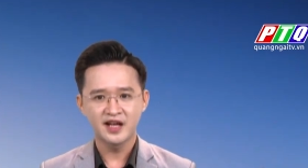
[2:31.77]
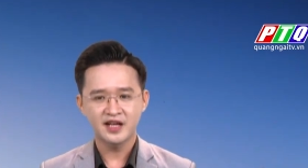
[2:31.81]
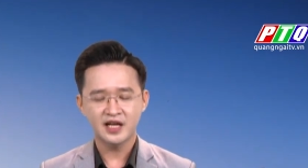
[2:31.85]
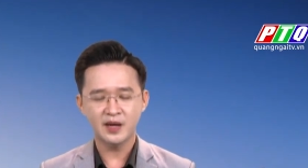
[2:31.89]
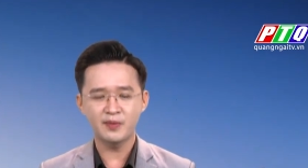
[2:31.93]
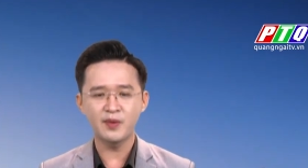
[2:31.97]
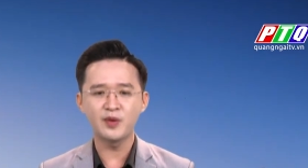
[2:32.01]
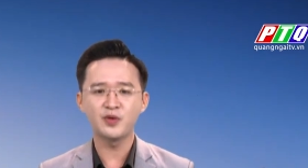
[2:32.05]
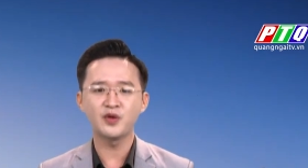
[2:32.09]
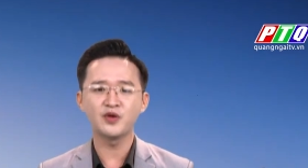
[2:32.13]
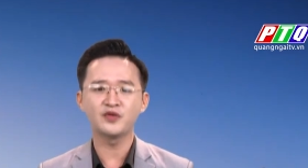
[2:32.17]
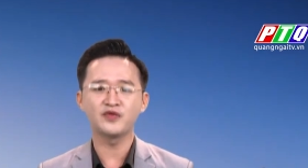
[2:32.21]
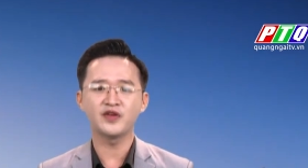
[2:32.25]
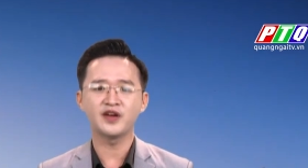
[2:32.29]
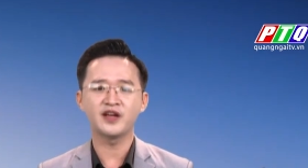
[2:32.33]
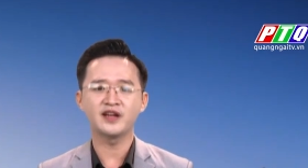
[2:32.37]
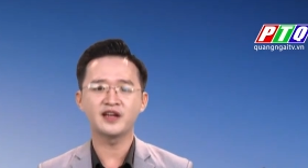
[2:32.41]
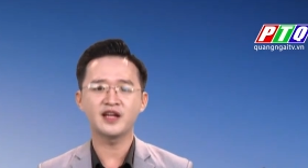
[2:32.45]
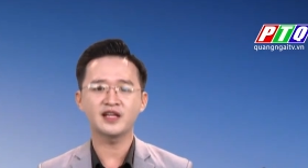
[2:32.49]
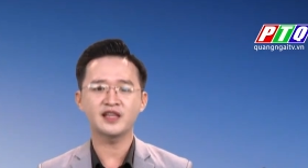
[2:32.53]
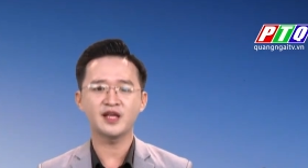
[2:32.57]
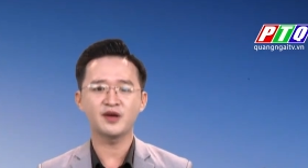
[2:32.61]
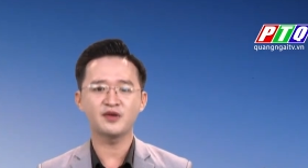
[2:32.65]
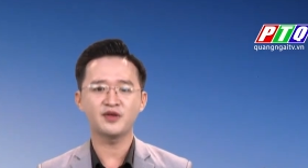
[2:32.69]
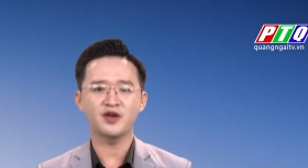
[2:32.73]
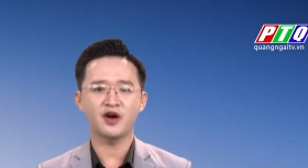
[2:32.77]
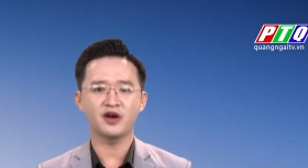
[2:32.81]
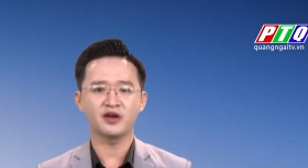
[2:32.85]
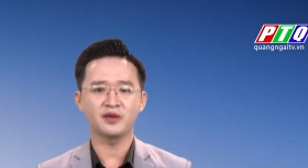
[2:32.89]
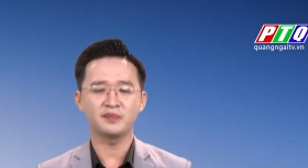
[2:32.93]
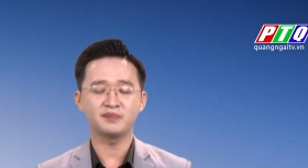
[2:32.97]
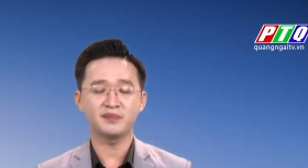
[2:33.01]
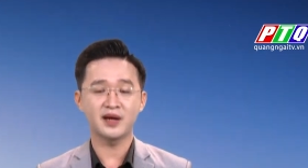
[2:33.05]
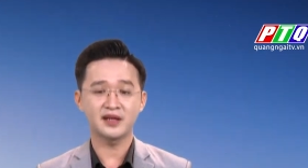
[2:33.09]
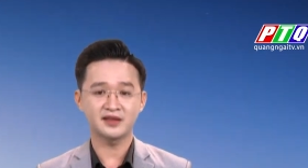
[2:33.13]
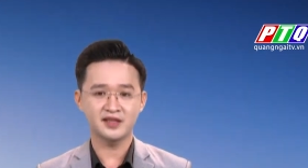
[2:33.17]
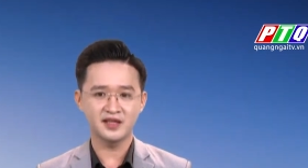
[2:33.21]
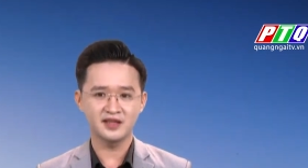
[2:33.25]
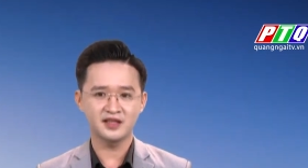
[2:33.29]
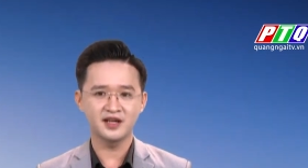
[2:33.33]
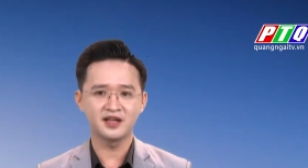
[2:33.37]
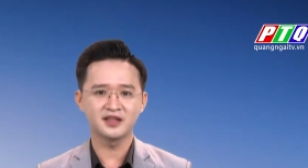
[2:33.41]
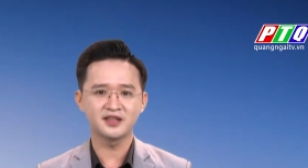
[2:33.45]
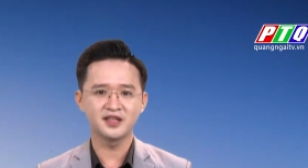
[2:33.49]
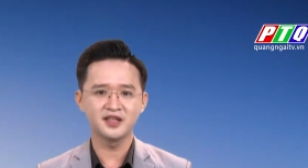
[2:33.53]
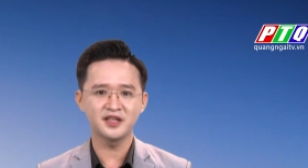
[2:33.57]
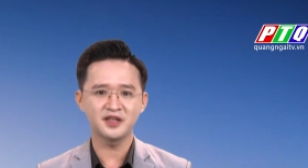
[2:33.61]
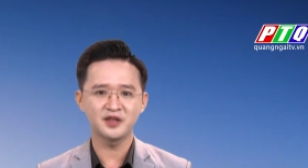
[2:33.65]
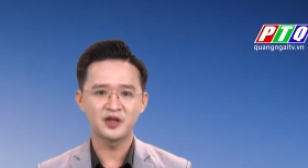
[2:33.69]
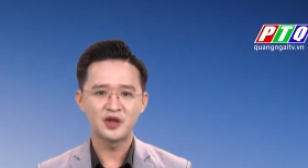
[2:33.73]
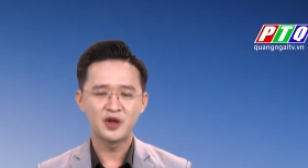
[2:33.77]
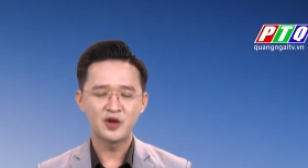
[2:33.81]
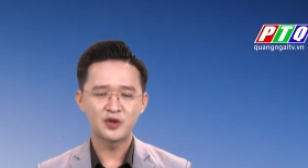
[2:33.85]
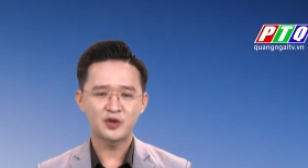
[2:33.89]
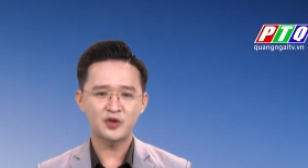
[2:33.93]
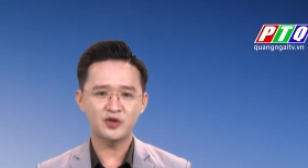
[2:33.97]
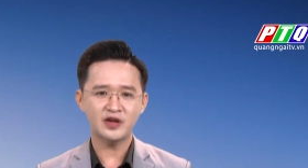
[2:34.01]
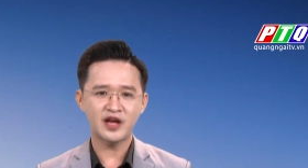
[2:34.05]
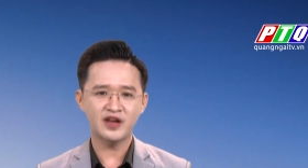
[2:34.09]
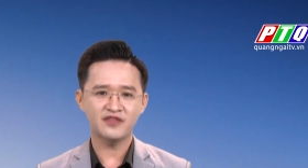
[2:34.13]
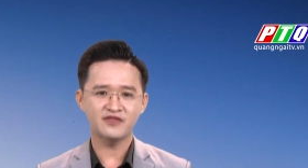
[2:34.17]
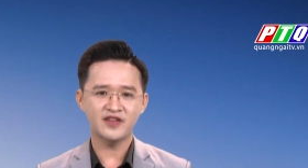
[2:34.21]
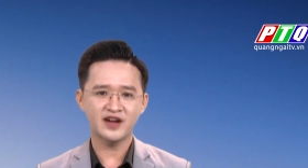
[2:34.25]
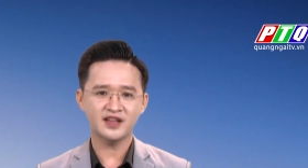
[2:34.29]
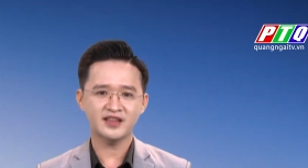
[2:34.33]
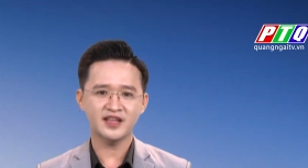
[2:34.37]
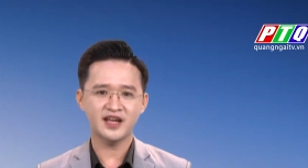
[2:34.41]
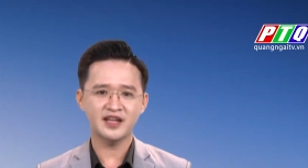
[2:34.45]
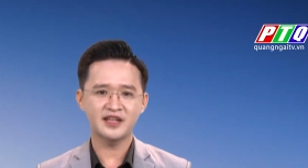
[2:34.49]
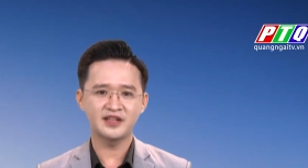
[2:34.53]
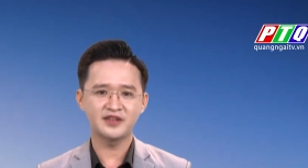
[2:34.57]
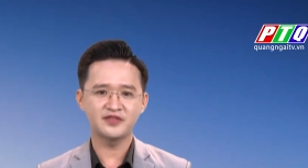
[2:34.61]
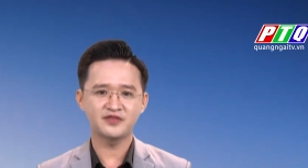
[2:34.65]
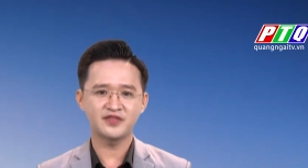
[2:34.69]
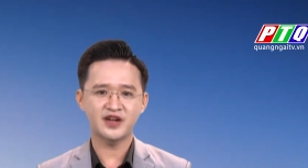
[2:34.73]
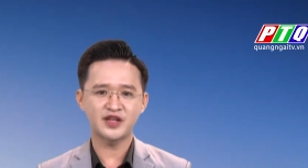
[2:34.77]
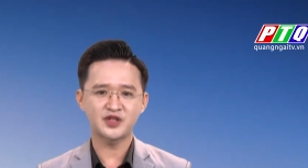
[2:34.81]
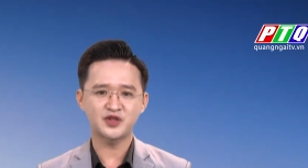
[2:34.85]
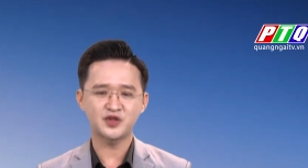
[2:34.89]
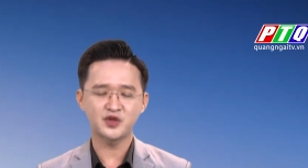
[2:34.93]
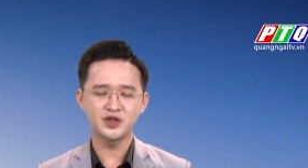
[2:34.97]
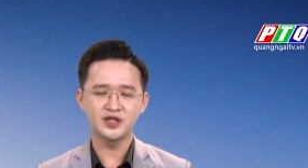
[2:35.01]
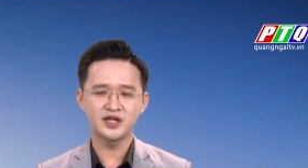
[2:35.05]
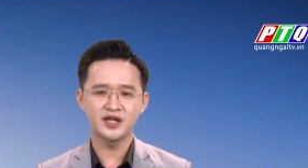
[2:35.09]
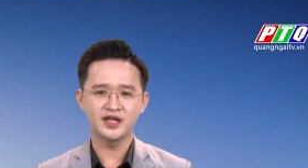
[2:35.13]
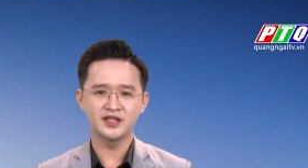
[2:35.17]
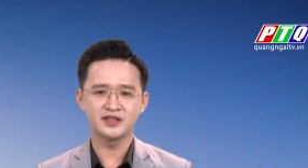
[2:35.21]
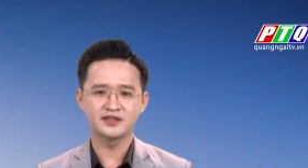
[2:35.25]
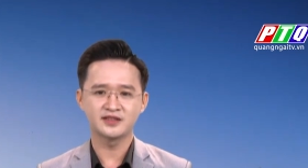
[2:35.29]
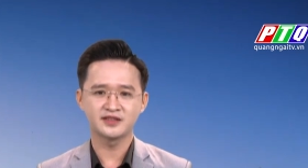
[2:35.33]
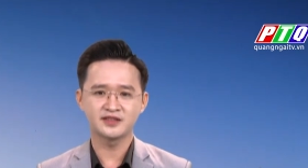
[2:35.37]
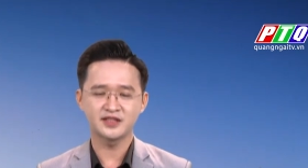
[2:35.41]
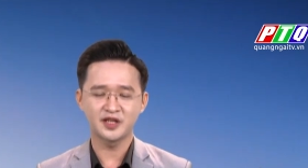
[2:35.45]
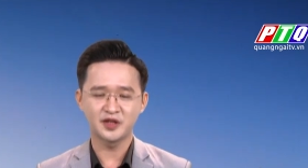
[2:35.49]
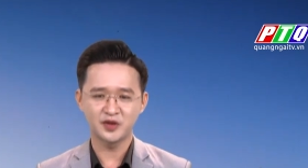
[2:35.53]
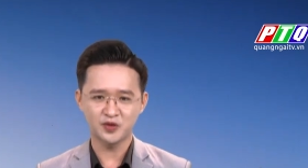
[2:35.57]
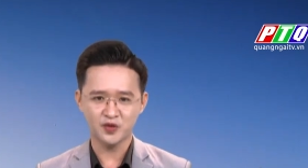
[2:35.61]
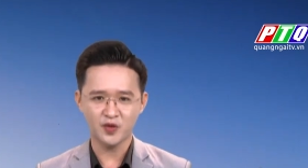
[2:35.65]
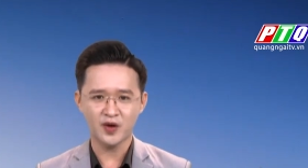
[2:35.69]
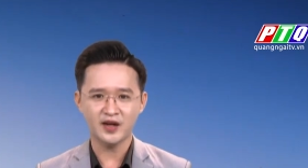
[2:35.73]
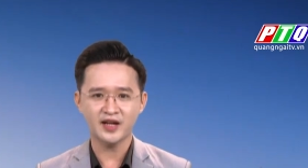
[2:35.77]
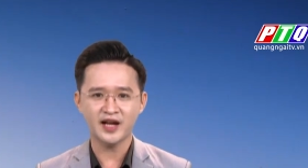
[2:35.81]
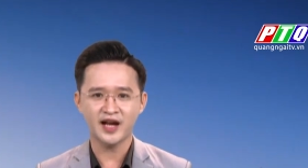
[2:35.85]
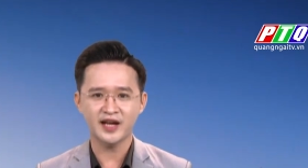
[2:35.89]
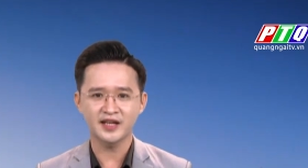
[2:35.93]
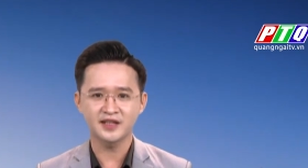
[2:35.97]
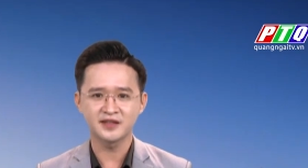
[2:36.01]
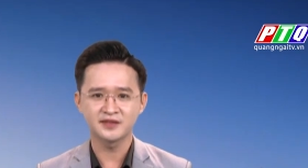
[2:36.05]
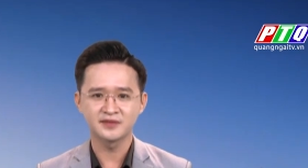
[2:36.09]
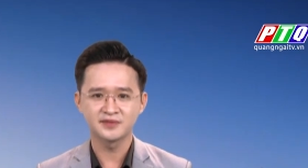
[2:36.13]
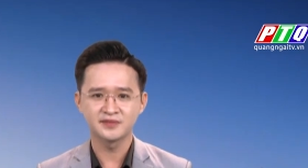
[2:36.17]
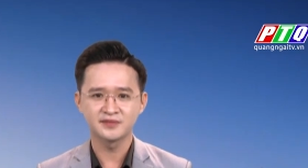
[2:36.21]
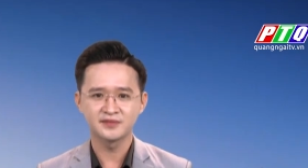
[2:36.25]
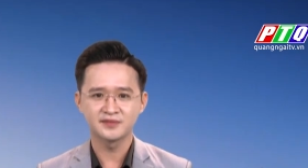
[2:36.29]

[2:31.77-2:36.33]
Cảm ơn quý vị đã theo dõi bản tin thời tiết của Đài Phát thanh và Truyền hình tỉnh Quảng Ngãi.